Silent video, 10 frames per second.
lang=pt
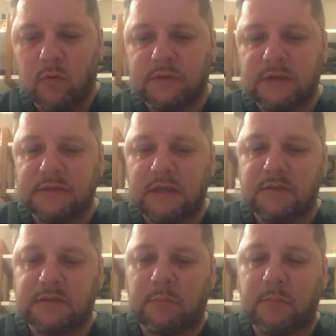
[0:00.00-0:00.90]
O terceiro
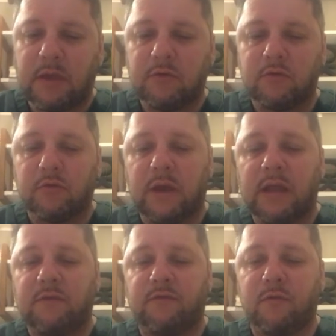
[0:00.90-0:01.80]
estamento
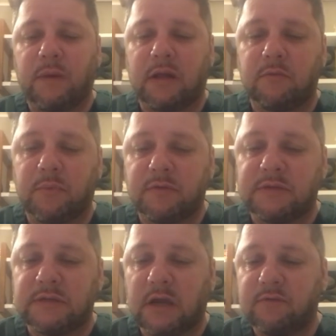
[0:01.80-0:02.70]
era formado pelos
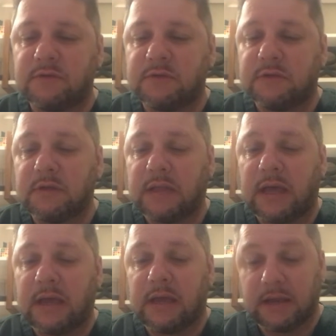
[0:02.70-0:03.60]
servos
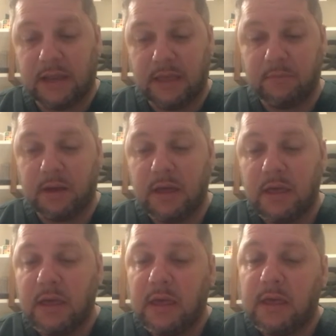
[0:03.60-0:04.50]
da gleba
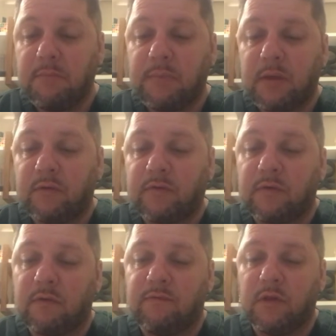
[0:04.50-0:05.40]
e
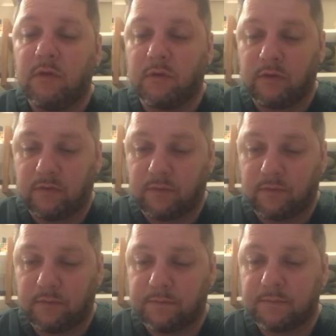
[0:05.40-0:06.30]
pelos
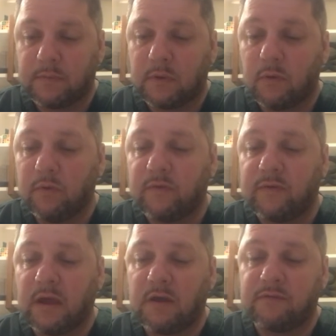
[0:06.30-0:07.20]
vilões. Os
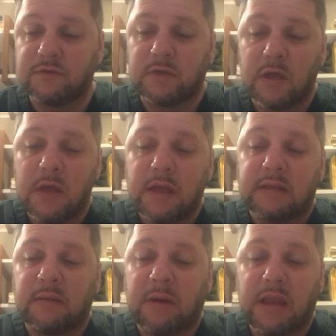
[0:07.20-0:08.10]
servos
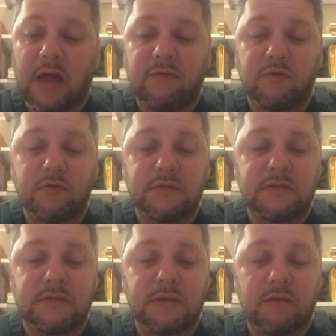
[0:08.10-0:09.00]
trabalhavam
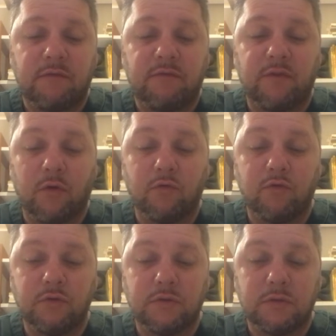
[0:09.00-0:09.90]
nos
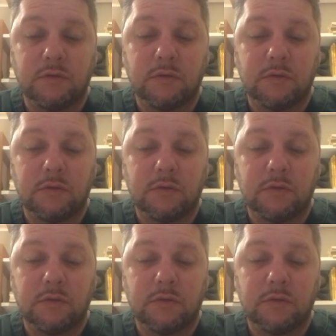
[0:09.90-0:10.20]
feudos